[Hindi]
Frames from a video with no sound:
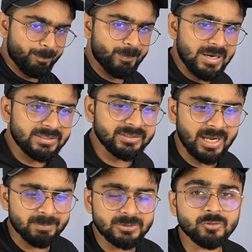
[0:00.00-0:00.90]
बेल्ट
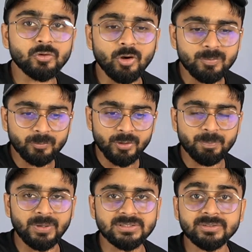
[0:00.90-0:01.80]
टाइप की को, कोई
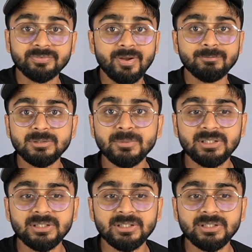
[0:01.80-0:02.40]
पर्सर ट्रैवलिंग